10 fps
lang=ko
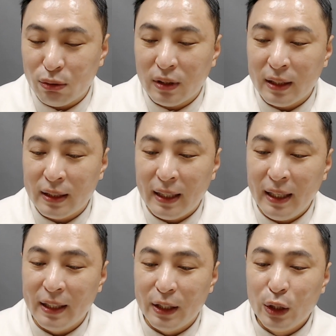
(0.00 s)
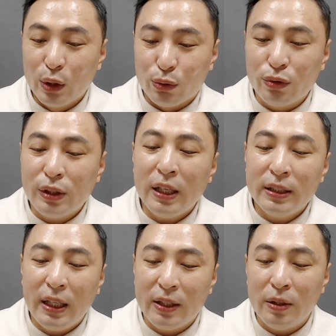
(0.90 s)
국가인데
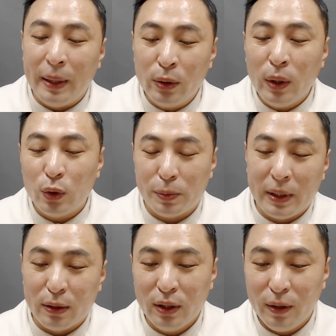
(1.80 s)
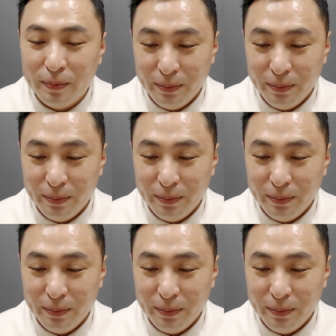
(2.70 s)
국가한테 이걸 매도하고 싶다고요?